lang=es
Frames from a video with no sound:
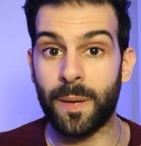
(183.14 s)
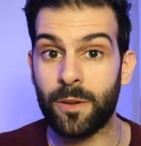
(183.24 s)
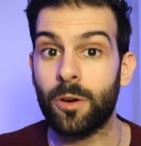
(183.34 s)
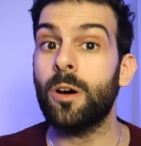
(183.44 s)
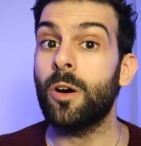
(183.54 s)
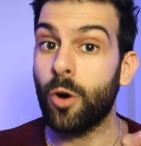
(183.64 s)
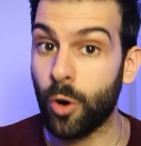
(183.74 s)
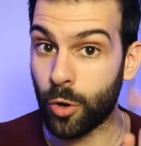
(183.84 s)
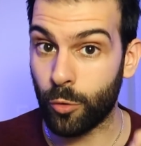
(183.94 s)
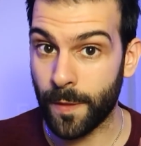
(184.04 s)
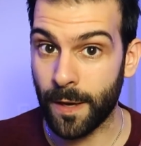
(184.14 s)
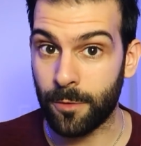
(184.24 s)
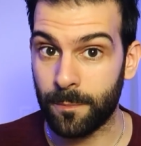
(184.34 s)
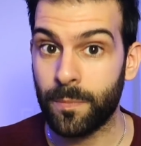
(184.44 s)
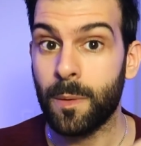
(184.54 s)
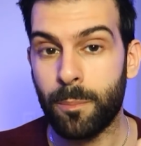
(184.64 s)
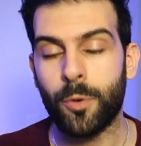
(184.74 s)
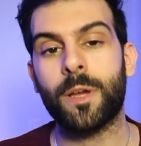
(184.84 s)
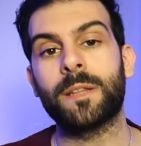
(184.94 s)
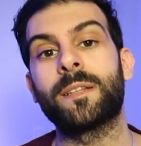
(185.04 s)
Pero, ojo cuidado,
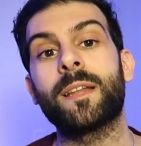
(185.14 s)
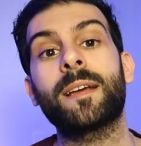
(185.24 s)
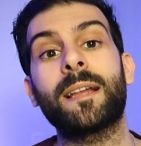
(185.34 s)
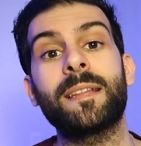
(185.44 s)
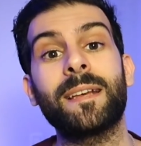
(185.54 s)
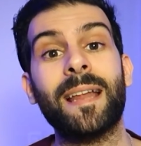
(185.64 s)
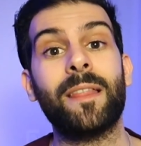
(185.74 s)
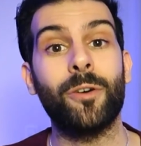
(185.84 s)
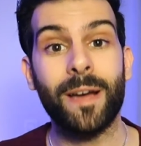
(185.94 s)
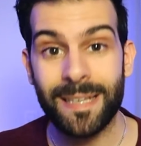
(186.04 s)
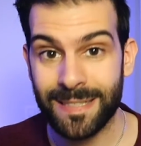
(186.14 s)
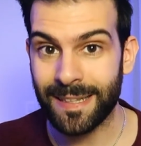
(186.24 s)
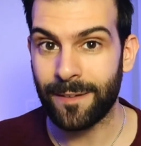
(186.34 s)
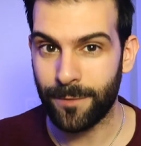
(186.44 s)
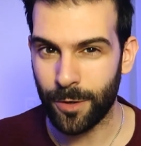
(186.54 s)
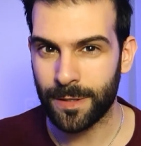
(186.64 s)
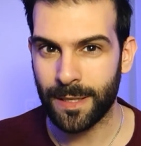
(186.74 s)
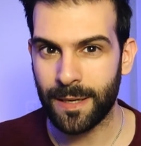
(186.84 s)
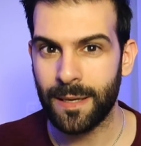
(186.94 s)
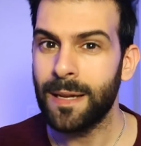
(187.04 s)
porque tener en Kaliningrado esta
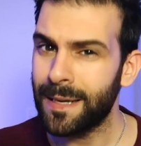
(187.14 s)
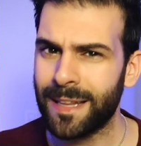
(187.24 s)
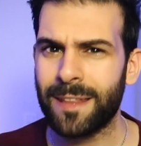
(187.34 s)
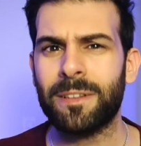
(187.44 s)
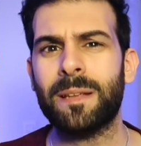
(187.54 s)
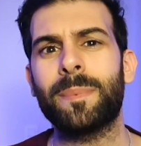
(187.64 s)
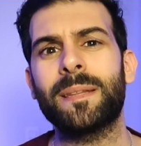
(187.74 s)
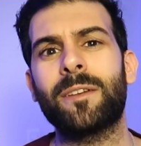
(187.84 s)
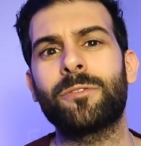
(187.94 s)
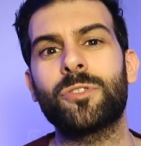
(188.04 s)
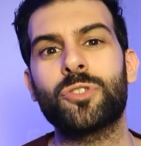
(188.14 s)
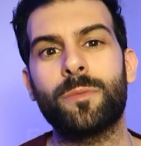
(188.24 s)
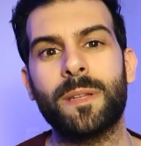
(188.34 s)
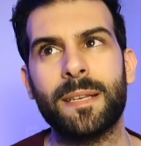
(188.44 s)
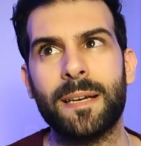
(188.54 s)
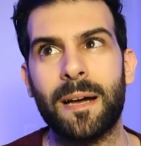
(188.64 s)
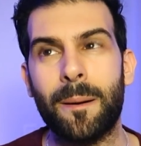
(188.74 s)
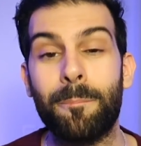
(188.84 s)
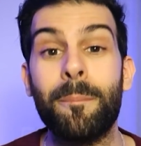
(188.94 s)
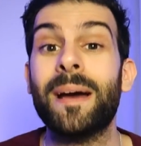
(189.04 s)
flota le daba también a la Unión Soviética
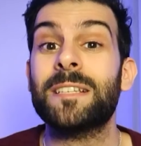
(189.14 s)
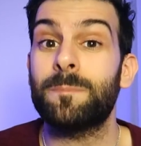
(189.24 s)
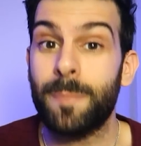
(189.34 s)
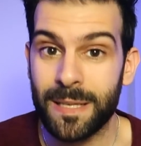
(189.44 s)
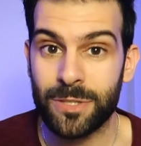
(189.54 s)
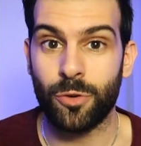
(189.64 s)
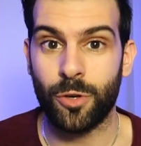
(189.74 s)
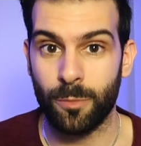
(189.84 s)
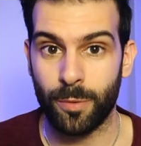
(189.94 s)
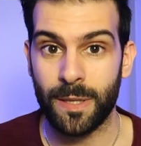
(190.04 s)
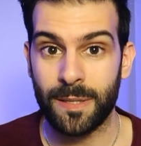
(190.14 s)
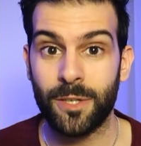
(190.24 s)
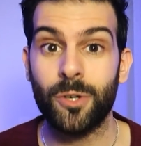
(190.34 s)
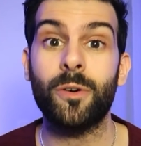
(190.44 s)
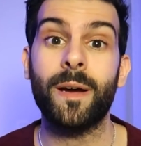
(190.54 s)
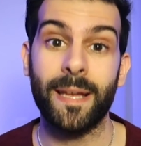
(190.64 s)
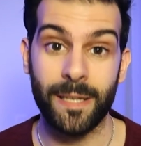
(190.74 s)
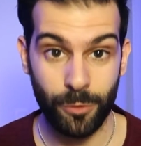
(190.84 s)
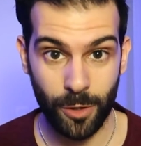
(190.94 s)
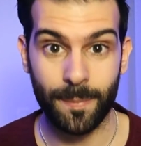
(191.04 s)
más peso geopolítico en
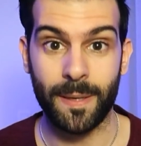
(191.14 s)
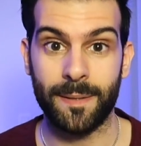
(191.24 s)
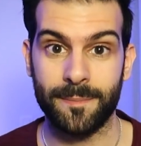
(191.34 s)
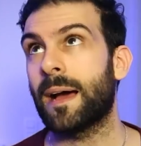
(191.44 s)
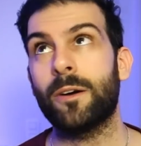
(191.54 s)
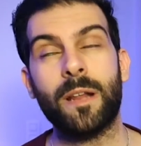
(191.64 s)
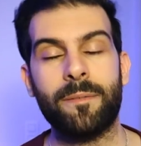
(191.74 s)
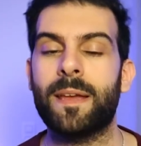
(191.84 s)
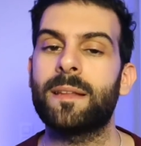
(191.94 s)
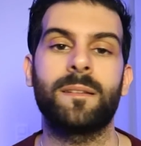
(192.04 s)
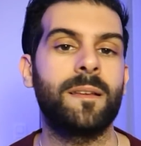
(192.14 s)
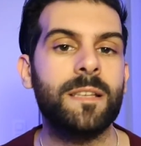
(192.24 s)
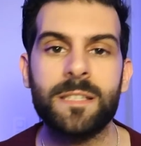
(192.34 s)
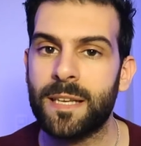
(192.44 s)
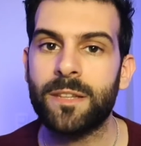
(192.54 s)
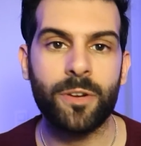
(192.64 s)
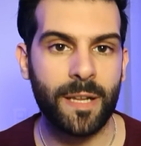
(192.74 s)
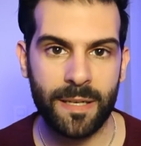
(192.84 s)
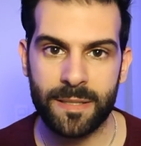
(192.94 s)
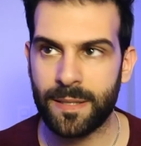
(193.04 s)
Europa. Ahora bien, siendo
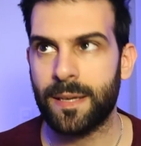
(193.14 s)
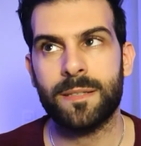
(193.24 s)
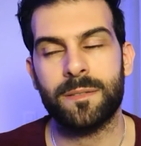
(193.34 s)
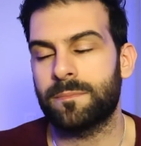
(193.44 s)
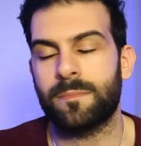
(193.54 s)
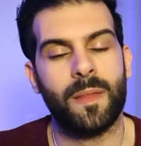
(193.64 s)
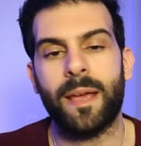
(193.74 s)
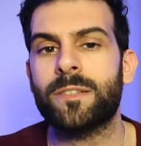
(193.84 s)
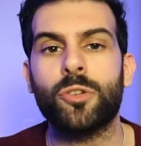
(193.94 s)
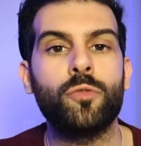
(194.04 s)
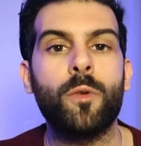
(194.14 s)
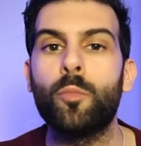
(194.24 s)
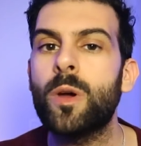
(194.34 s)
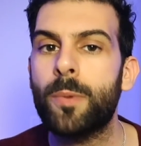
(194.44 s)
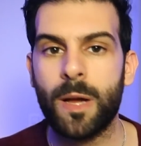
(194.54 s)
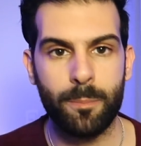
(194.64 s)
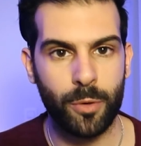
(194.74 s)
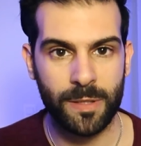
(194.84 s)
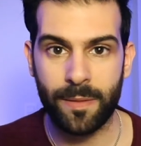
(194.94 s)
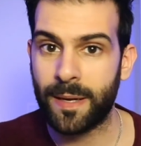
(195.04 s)
realistas, esto tuvo muy poca
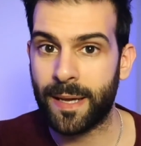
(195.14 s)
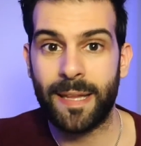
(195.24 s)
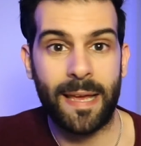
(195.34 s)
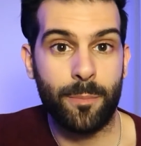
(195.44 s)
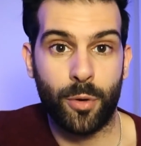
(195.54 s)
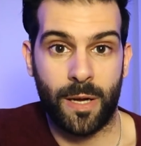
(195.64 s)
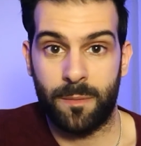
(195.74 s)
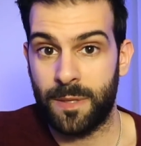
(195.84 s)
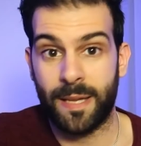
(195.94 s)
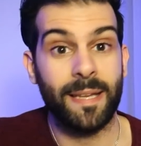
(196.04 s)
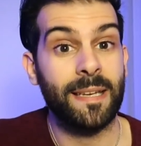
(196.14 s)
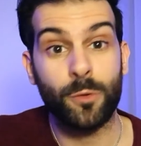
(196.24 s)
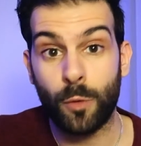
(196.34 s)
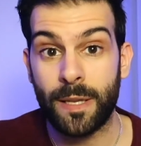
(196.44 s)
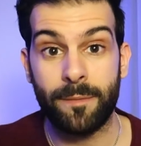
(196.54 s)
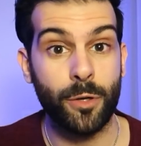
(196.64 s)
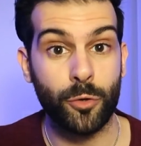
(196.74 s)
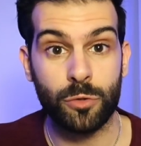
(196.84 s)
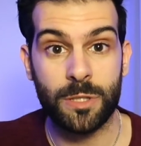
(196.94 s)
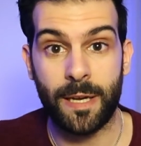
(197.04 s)
importancia en aquella época, ya que Lituania y
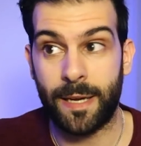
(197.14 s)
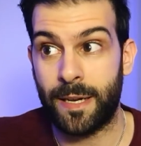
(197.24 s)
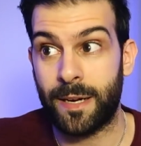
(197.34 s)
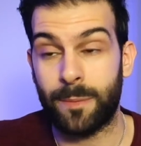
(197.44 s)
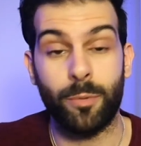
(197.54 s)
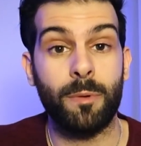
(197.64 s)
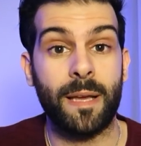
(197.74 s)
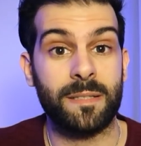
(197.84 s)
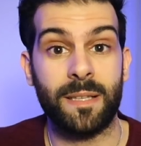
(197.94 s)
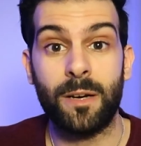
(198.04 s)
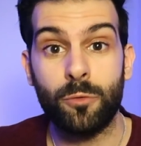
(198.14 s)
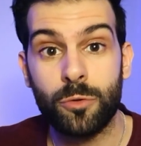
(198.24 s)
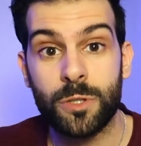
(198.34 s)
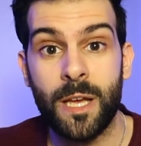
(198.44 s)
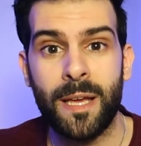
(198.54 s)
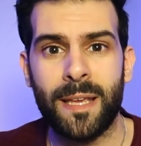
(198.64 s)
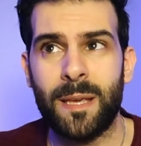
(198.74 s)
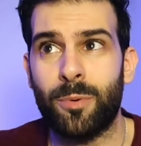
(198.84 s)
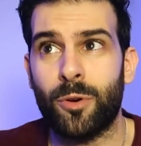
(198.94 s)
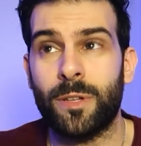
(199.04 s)
Bielorrusia eran repúblicas de la URSS y
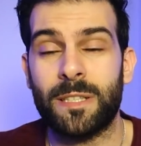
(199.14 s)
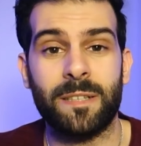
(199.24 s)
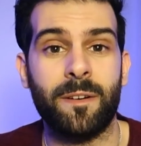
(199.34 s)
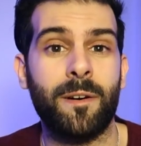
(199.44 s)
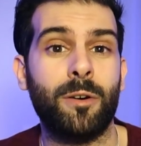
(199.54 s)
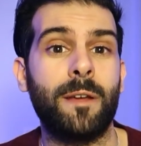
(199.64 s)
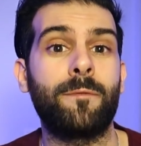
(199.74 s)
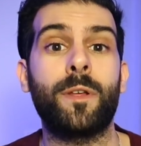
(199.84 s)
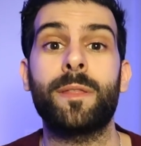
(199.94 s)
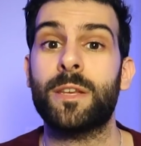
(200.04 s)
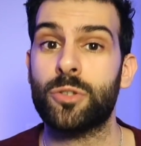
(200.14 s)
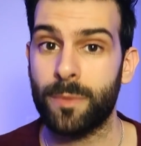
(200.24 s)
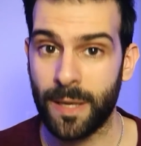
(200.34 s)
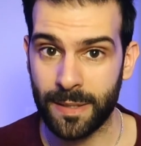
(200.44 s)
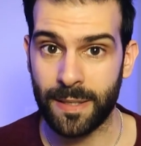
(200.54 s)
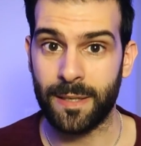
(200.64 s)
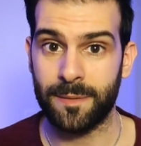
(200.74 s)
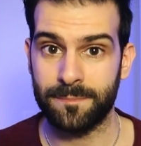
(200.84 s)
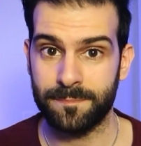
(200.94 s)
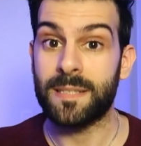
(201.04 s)
Polonia estaba bajo la influencia soviética.
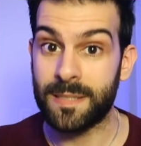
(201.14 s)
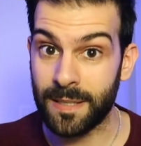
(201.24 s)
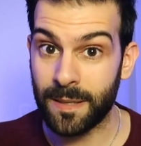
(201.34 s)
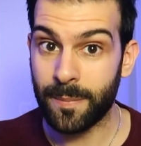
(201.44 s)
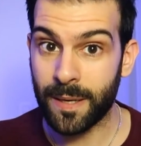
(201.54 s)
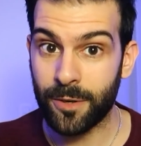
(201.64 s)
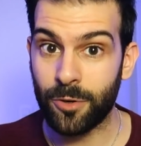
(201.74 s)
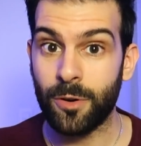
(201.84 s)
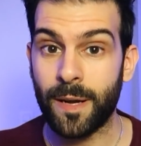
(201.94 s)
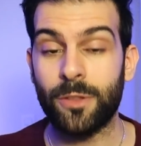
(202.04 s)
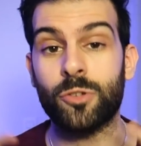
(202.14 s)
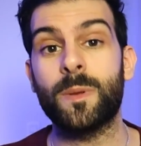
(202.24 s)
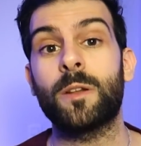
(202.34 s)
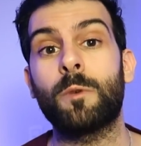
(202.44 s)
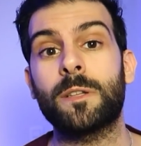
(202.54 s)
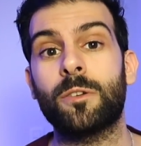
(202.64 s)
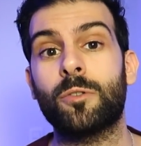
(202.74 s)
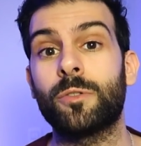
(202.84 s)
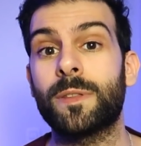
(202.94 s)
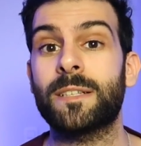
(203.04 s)
Sin embargo, en 2004 el
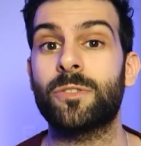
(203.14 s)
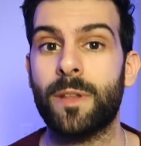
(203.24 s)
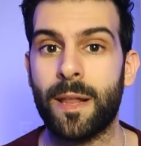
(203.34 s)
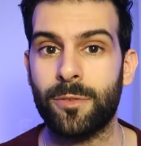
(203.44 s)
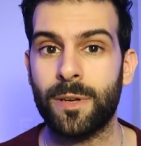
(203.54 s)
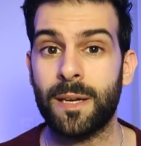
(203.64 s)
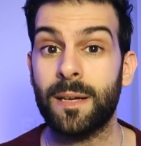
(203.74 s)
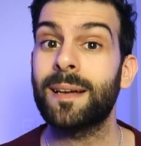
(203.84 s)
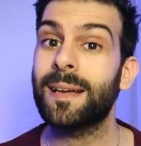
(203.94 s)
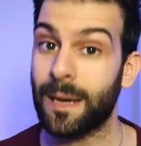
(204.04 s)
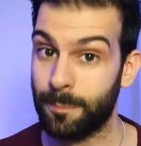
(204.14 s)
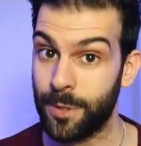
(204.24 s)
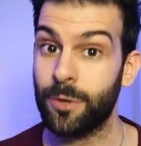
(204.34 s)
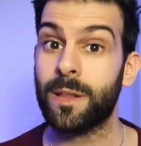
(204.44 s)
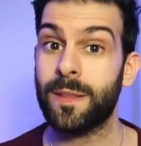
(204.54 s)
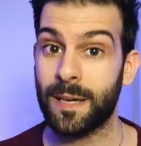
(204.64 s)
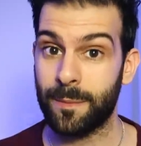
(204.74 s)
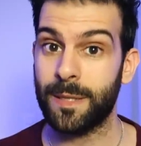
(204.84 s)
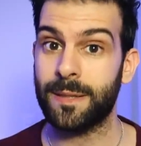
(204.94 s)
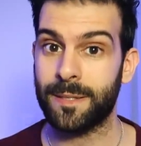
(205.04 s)
contexto de la zona cambió
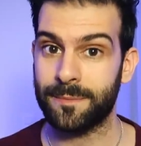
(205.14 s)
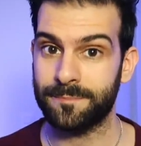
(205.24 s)
radicalmente.